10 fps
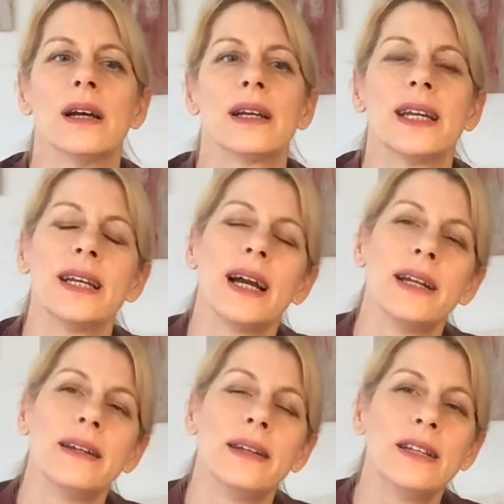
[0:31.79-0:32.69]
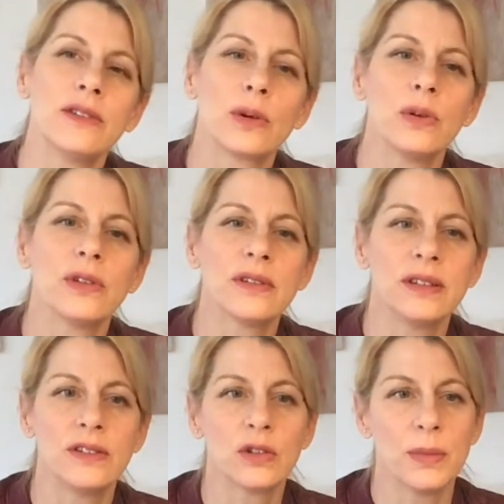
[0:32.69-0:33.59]
gegen ein nächstgrößeres
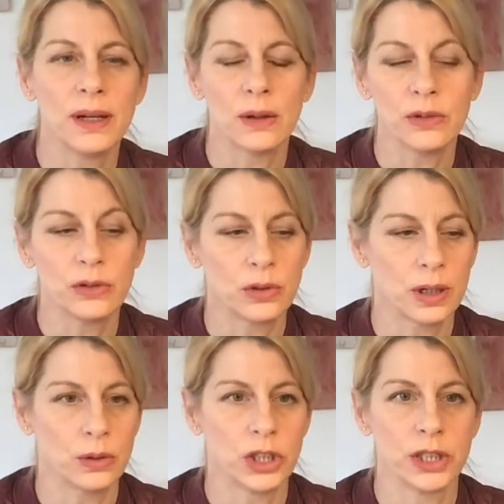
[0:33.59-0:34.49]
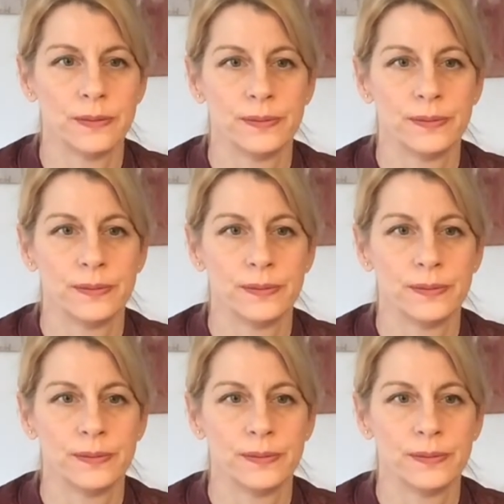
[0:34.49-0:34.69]
Instrument auszutauschen.